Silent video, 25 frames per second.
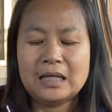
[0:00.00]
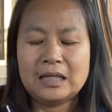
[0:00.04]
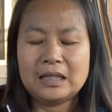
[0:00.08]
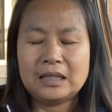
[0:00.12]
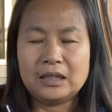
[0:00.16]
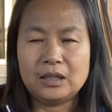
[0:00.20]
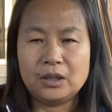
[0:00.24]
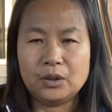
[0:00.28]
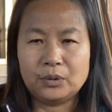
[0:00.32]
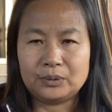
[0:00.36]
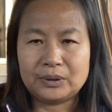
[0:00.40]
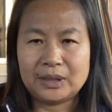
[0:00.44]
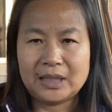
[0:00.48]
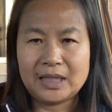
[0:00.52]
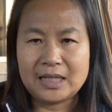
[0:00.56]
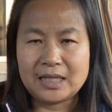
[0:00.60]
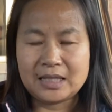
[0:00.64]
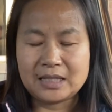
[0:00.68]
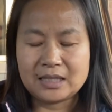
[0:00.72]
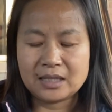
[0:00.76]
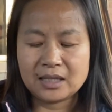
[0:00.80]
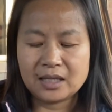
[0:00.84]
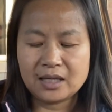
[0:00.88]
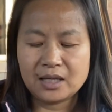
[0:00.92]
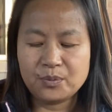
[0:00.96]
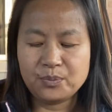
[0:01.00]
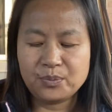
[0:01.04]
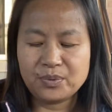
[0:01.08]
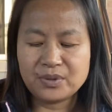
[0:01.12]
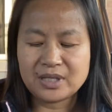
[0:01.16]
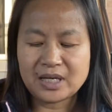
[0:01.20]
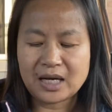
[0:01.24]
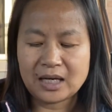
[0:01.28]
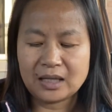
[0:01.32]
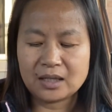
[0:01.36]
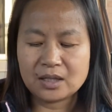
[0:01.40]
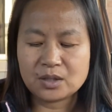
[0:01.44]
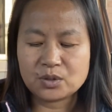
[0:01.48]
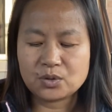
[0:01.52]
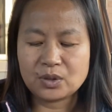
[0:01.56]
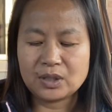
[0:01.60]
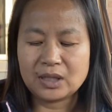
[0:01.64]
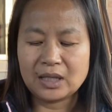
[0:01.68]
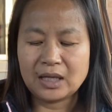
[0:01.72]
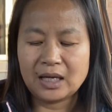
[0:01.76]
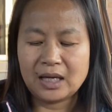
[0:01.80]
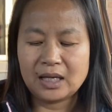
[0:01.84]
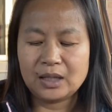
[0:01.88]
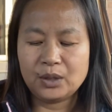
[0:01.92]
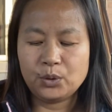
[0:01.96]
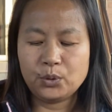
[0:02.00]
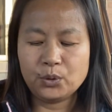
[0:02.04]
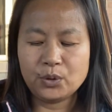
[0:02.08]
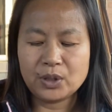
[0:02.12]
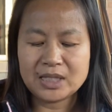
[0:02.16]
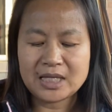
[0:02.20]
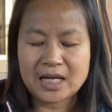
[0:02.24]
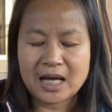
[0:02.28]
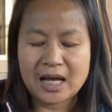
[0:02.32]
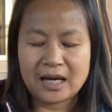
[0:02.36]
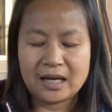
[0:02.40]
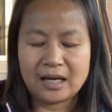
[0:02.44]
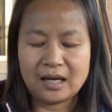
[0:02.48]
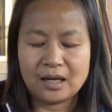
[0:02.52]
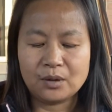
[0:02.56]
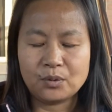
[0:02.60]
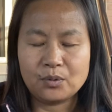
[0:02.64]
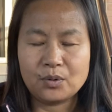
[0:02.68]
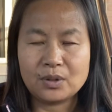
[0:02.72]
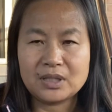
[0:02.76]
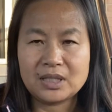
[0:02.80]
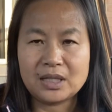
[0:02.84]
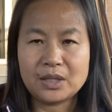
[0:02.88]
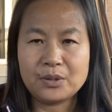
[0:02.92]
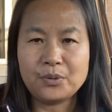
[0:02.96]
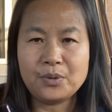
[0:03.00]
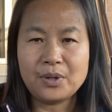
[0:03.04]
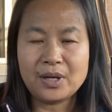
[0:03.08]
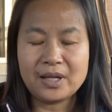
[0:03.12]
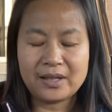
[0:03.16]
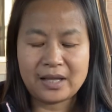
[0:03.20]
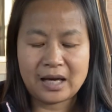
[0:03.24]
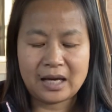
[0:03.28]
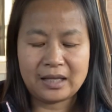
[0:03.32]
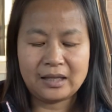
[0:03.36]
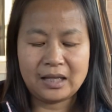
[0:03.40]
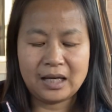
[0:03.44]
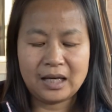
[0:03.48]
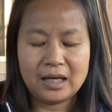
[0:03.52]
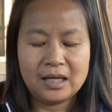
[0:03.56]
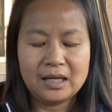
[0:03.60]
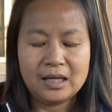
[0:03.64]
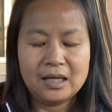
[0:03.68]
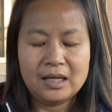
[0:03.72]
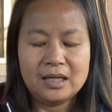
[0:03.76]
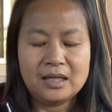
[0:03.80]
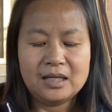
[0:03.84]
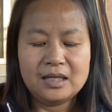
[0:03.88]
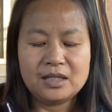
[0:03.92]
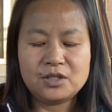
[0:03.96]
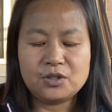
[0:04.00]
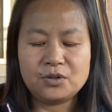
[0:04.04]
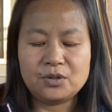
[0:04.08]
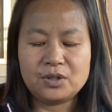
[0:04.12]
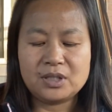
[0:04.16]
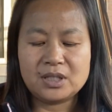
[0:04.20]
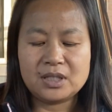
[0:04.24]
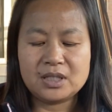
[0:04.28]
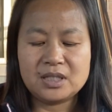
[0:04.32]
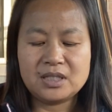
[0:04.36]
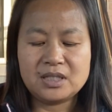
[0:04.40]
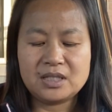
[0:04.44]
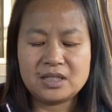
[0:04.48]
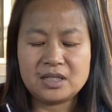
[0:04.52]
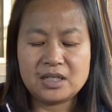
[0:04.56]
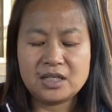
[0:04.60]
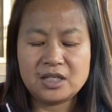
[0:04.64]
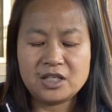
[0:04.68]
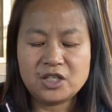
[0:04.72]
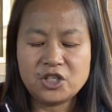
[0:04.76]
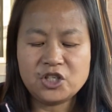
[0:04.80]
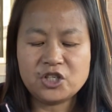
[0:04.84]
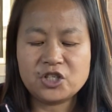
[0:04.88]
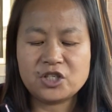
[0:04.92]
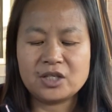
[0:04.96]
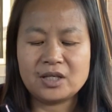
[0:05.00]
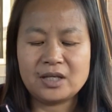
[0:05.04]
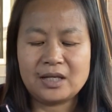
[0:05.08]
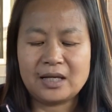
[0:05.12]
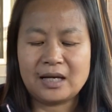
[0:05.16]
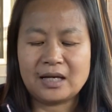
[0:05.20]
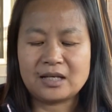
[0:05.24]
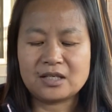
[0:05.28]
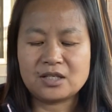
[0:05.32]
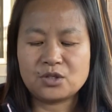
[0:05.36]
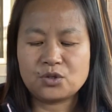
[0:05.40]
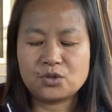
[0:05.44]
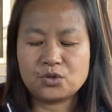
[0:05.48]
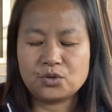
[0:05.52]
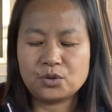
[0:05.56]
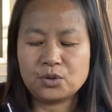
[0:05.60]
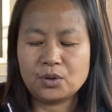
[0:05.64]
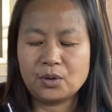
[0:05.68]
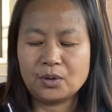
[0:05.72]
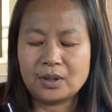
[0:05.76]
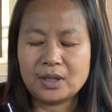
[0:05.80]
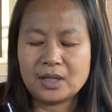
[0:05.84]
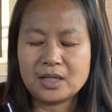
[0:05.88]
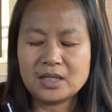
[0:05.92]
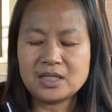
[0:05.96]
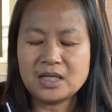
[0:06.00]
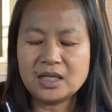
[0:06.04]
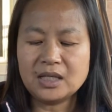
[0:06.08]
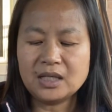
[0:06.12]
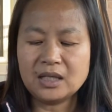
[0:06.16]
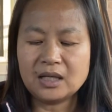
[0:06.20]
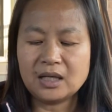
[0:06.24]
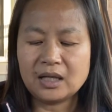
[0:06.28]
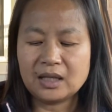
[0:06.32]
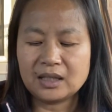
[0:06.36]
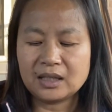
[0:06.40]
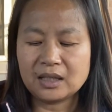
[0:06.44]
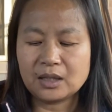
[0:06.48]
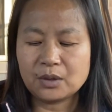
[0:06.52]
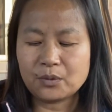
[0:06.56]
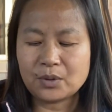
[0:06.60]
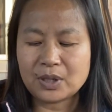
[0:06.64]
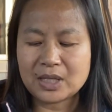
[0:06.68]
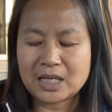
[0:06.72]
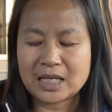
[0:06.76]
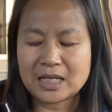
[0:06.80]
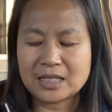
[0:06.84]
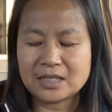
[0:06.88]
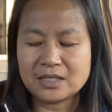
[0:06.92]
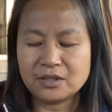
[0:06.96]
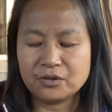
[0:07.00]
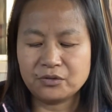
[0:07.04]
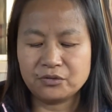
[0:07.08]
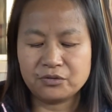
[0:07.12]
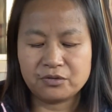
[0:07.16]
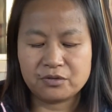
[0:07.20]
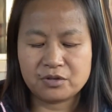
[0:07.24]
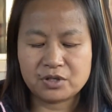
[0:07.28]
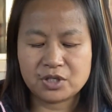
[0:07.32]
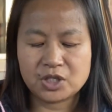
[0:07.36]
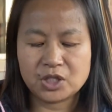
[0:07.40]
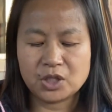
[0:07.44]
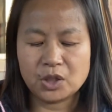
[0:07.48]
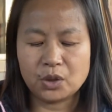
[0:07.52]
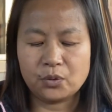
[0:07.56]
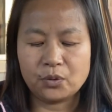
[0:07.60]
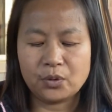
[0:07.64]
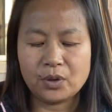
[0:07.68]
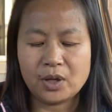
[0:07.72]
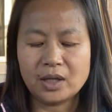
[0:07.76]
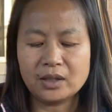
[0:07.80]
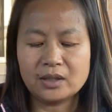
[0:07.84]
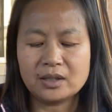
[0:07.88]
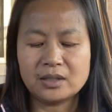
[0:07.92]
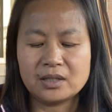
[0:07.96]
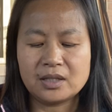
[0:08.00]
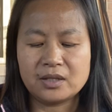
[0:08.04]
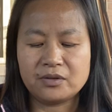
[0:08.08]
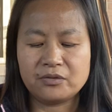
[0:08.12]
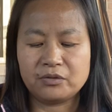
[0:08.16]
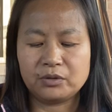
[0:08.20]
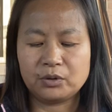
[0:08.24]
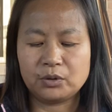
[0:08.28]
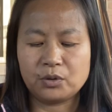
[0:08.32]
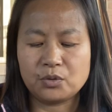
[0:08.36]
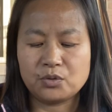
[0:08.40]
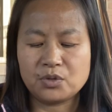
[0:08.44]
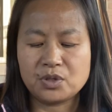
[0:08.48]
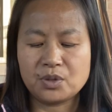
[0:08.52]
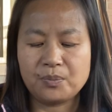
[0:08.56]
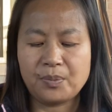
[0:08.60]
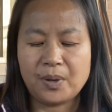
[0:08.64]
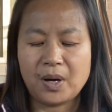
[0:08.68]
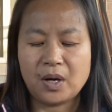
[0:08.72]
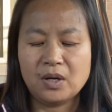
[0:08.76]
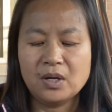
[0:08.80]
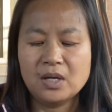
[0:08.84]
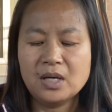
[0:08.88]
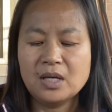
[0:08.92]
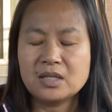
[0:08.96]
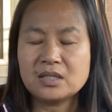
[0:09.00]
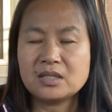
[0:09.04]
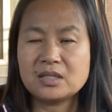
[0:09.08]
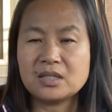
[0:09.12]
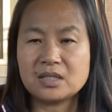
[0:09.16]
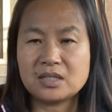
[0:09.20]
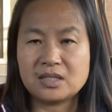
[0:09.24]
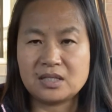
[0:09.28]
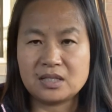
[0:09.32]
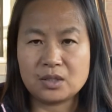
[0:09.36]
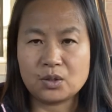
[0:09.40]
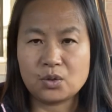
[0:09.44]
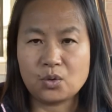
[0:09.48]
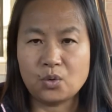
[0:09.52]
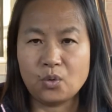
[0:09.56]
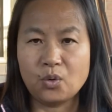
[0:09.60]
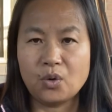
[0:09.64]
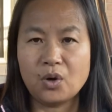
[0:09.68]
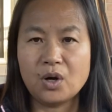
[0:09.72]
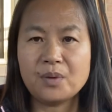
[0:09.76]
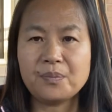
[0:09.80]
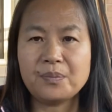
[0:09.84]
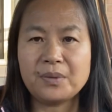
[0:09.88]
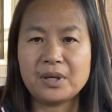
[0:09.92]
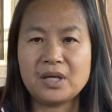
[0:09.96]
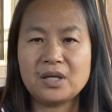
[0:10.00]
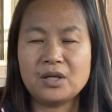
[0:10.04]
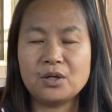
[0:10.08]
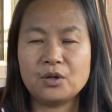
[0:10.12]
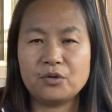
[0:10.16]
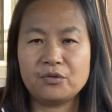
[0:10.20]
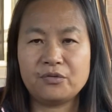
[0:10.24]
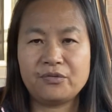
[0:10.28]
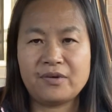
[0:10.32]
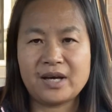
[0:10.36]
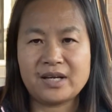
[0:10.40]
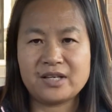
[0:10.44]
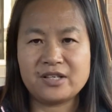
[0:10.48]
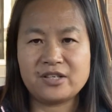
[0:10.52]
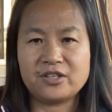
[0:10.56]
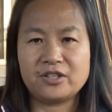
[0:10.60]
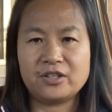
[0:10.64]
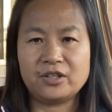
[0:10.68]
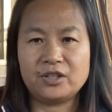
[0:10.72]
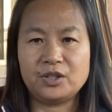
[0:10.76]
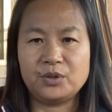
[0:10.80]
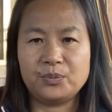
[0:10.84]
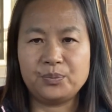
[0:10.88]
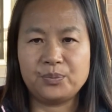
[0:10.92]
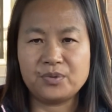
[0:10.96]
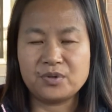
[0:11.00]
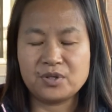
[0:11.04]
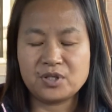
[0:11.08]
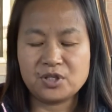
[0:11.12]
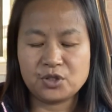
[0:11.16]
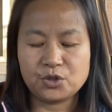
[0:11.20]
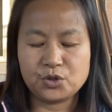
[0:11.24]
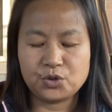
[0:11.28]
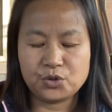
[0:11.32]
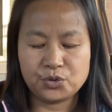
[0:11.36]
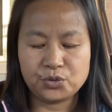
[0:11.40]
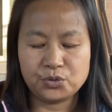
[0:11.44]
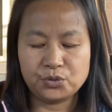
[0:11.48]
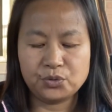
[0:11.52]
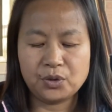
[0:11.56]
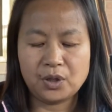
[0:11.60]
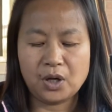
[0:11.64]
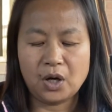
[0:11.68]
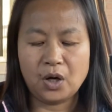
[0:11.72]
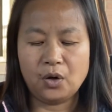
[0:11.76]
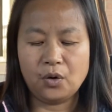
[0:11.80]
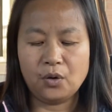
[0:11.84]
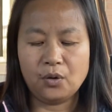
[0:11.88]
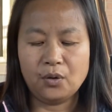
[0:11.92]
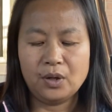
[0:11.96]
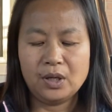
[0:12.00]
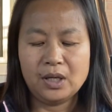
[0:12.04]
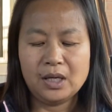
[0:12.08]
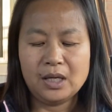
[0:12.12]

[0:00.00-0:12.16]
有的已经跟不上了，所以很多产粮国，像越南呢，就已经禁止粮食出口了。任何一个国家的政府首要的任务都是保自己国民有饭吃，而不是出口。